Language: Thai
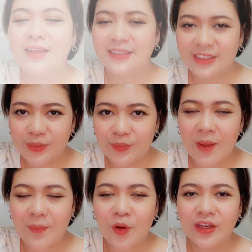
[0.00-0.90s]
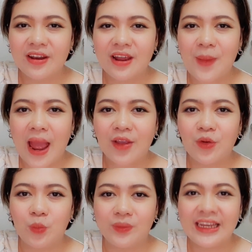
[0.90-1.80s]
สำหรับคนที่เลือกไพ่ก
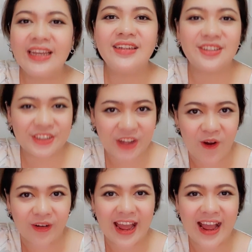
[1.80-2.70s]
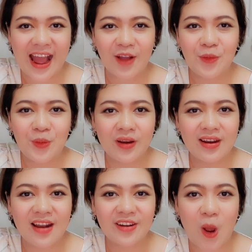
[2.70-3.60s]
ลุ่มที่สองนะคะคุณเลื
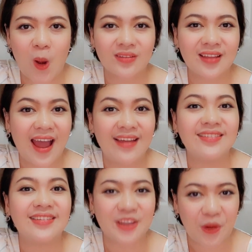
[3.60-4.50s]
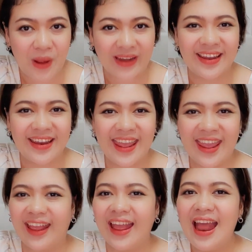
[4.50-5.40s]
อกดอกทานตะวันนั่นเอง
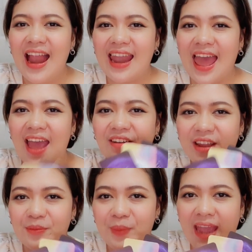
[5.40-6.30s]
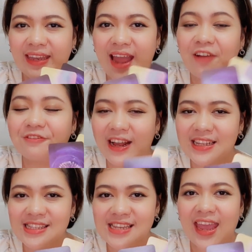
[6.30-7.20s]
และเลือกไพ่ทั้งฟังใจ
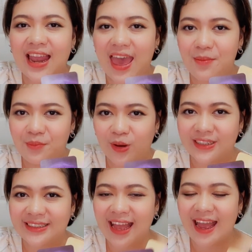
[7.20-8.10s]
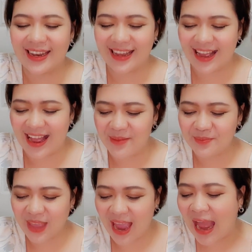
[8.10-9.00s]
และบอสซานะคะอ่ะ
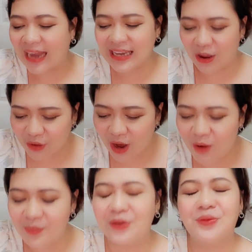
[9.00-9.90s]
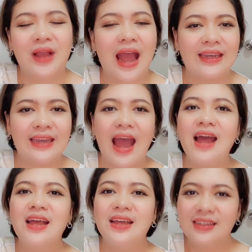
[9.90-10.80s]
เดี๋ยวเรามาดูกันนะ
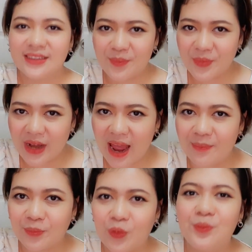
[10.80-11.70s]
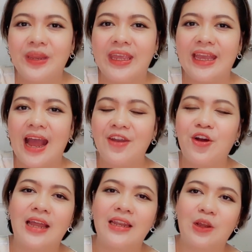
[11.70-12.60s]
สำหรับกลุ่มนี้ค่ะดอกทาน
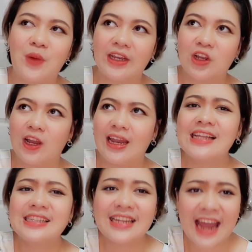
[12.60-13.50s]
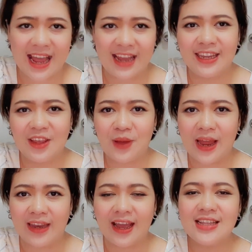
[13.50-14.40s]
ตะวันก่อนลักษณะดีกว่านะอ
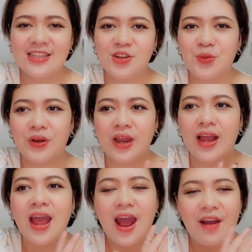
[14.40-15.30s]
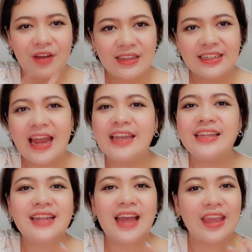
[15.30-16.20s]
ลิซจะดูเรื่องลักษณะนิสัย
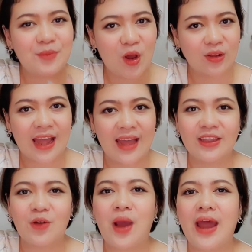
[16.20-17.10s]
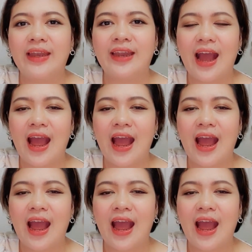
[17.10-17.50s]
กับดอกทานตะวันนะคะ